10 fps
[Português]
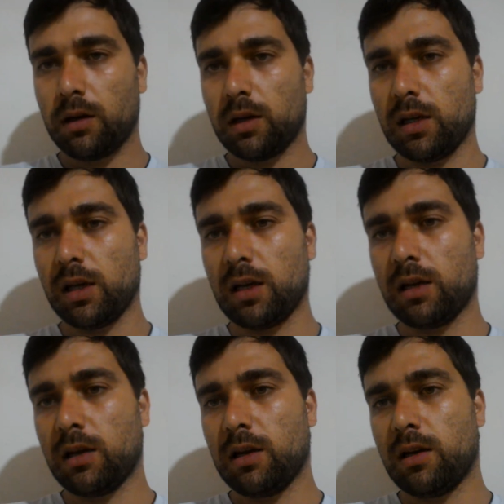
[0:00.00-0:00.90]
E
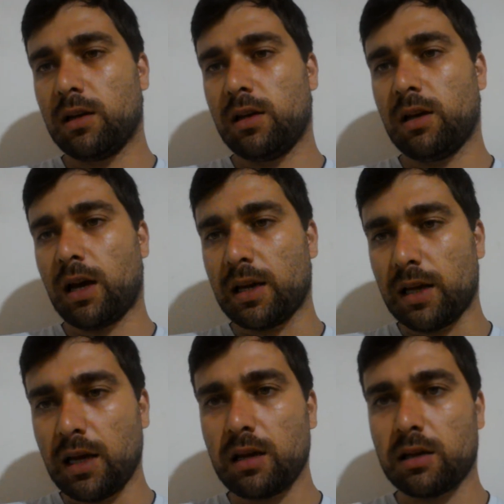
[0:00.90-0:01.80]
aí, a
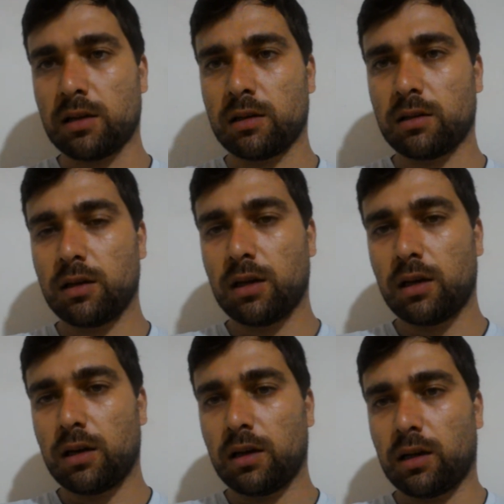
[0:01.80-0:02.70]
EA,
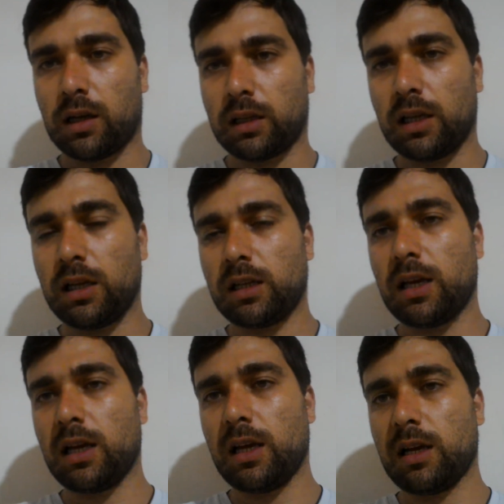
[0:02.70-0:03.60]
ela tem que
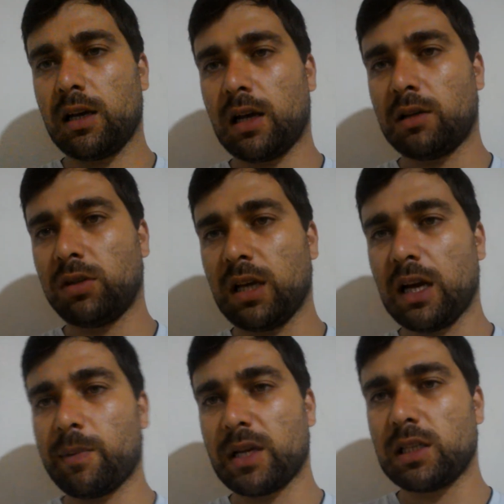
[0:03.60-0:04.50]
ter, ela não tem
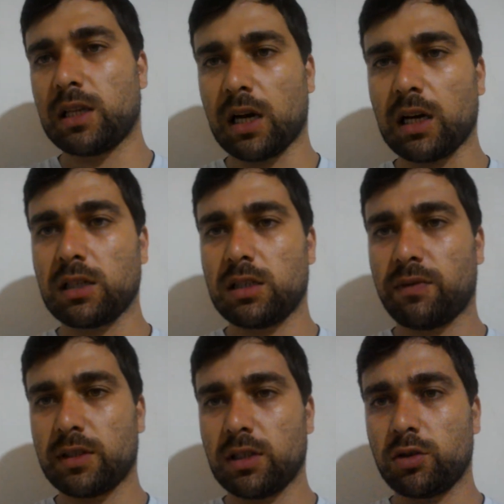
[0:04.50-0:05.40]
capacidade de
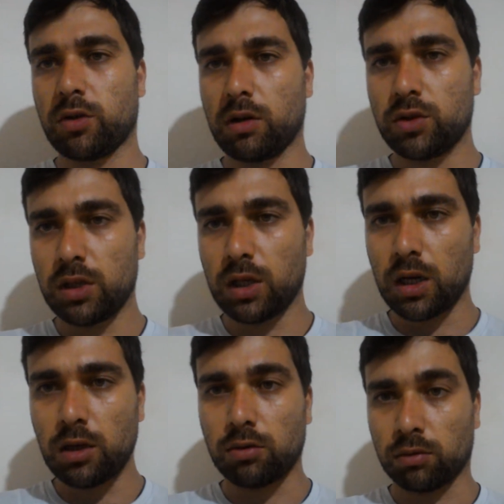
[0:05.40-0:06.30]
fazer jogo
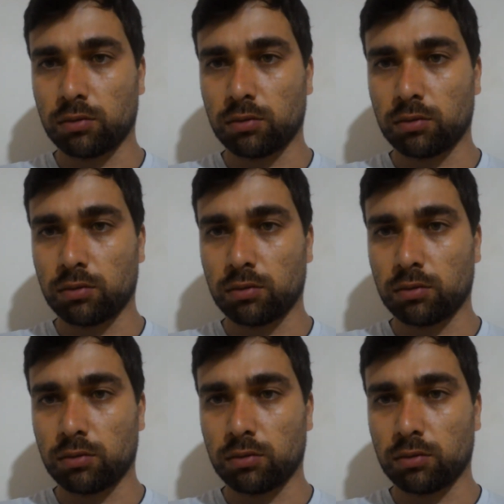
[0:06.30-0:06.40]
direito.